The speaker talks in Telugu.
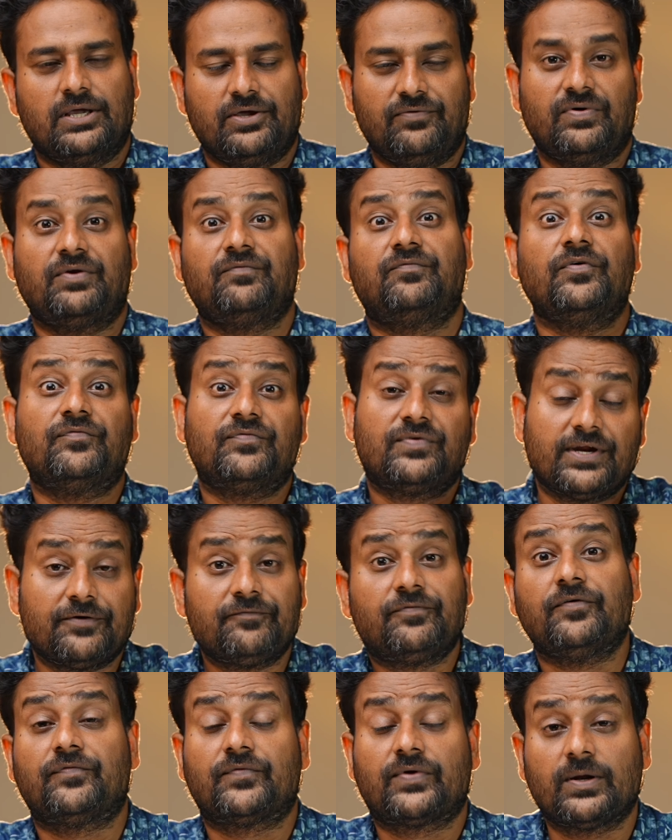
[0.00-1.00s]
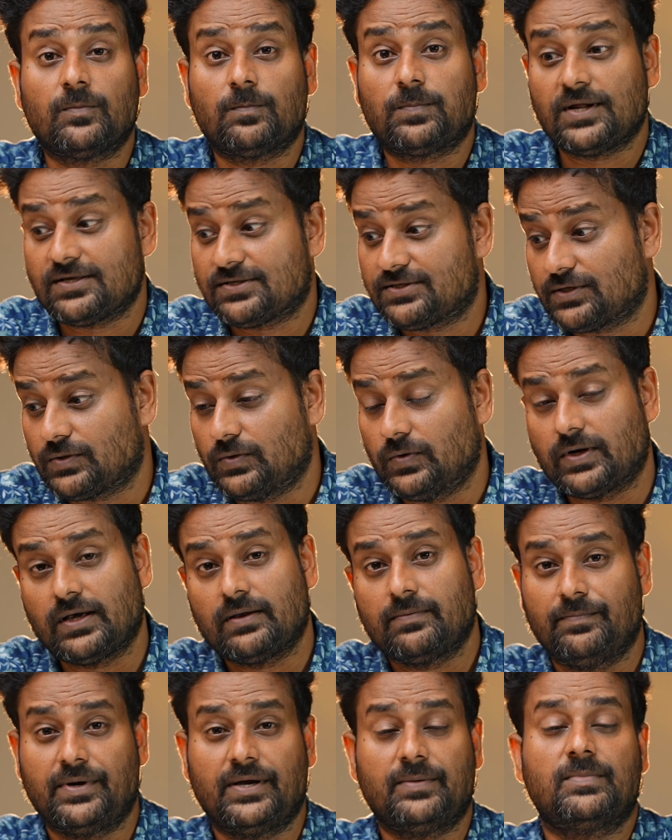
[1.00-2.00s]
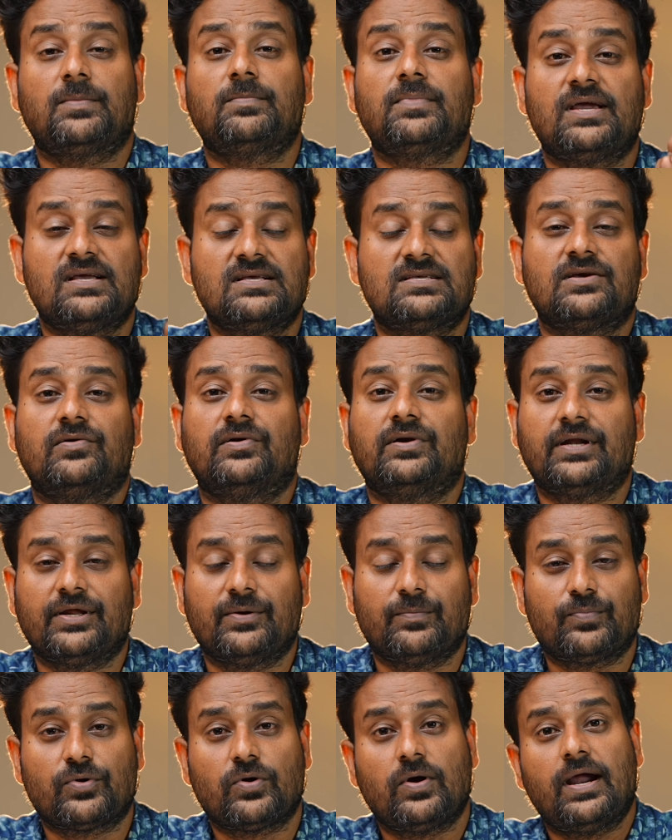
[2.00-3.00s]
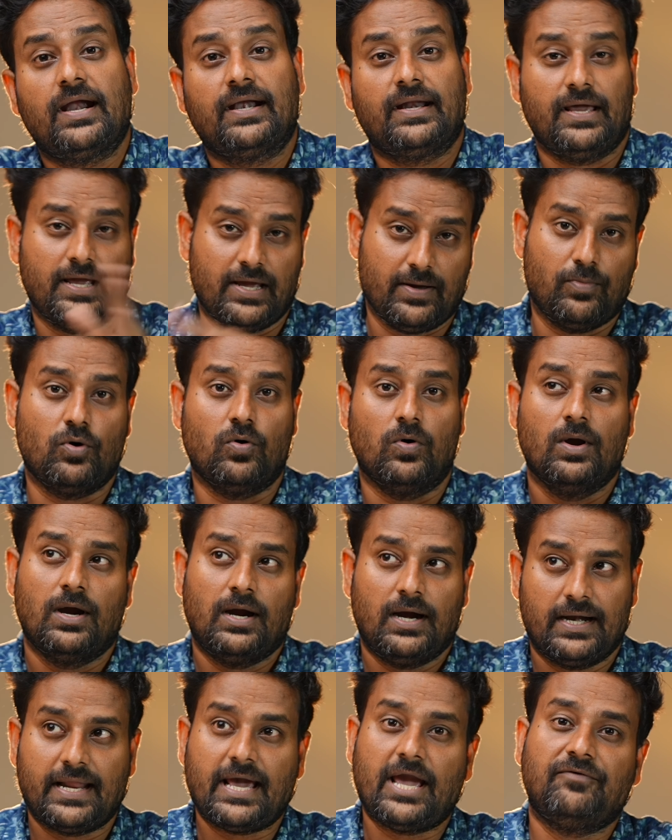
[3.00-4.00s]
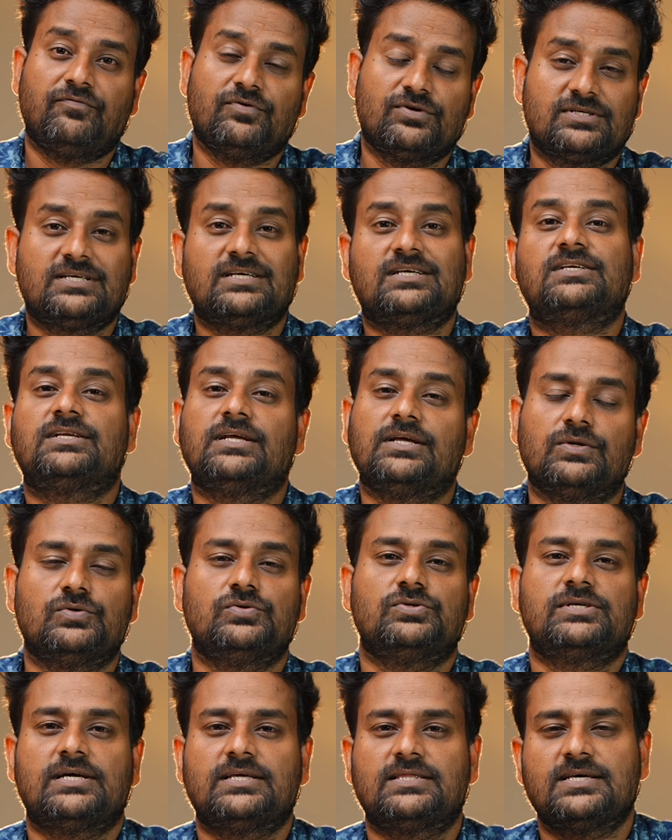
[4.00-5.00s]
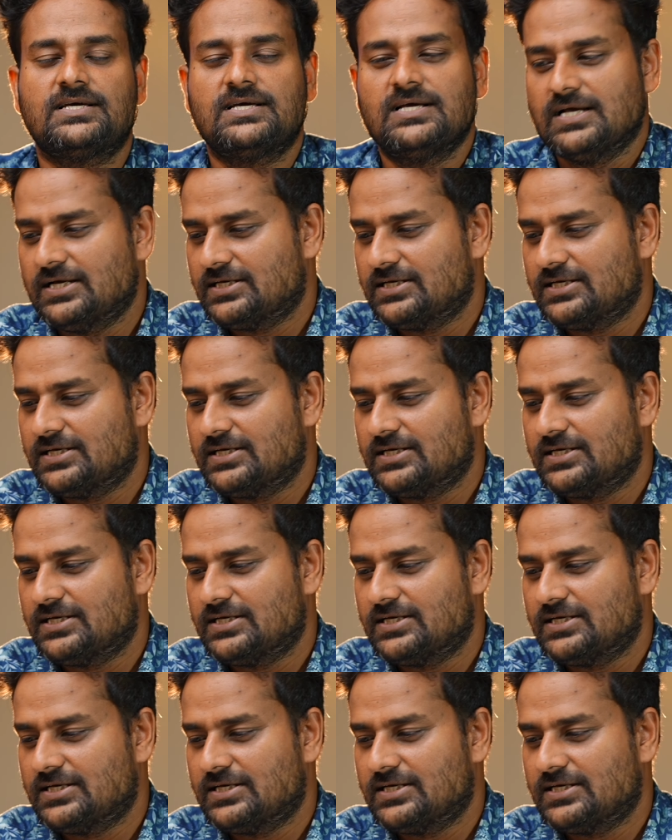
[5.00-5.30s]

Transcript: ఈవెన్ ఫిఫ్టీన్ ఫిఫ్టీన్ ప్లస్కి కూడా మినిమం ఏ సెవెంటీన్ ప్రో అండ్ ఎబో అంటే ఐఫోన్ సిక్స్టీన్ నుంచి అయితే